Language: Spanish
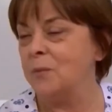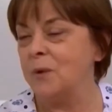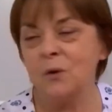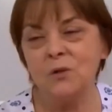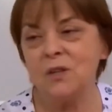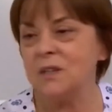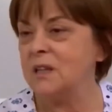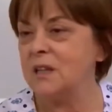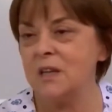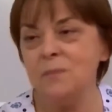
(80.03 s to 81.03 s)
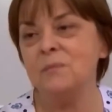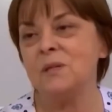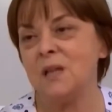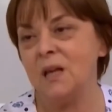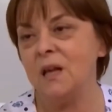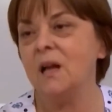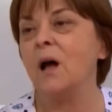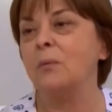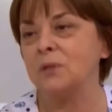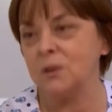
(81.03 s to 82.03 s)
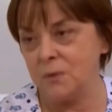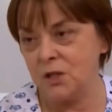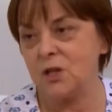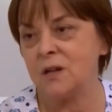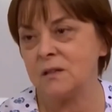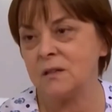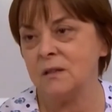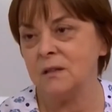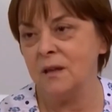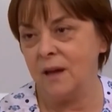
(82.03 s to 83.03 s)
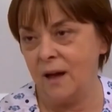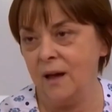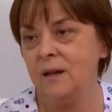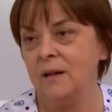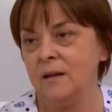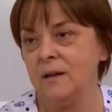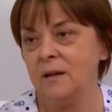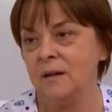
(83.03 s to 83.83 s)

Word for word: No puedes dejar que nadie te quite a tu hombre. ¿Entiendes?